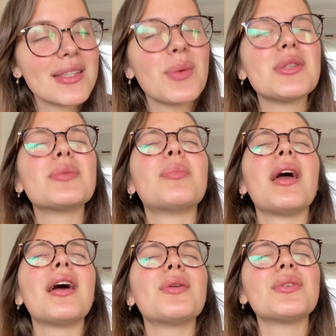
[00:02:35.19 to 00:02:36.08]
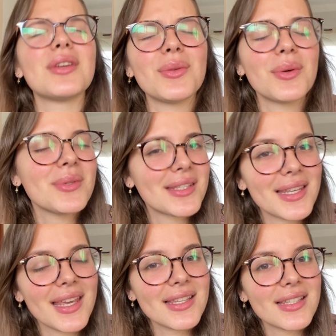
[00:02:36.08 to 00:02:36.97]
E Eu espero que eu não
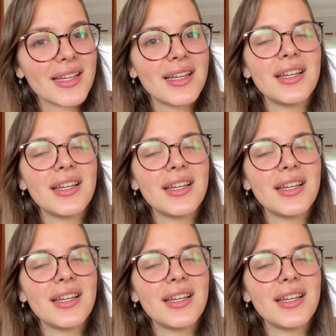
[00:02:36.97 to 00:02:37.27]
esqueça